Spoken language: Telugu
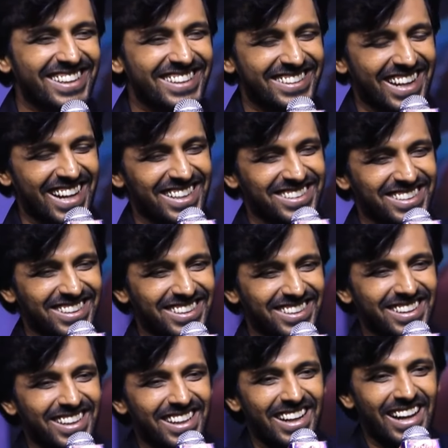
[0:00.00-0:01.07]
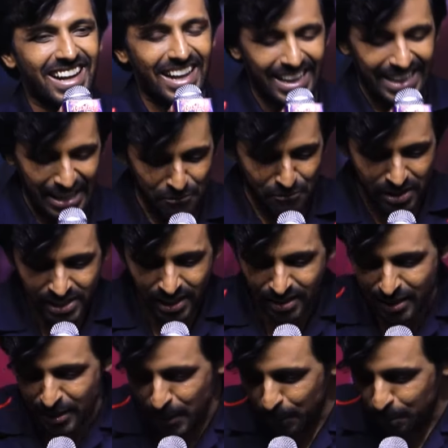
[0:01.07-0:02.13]
థ్యాంక్స్ రా ఈ
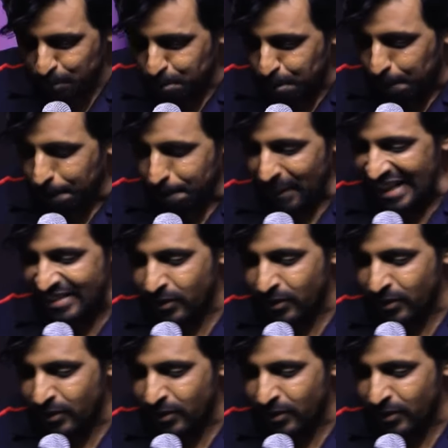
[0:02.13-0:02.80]
విజన్ని ఇంత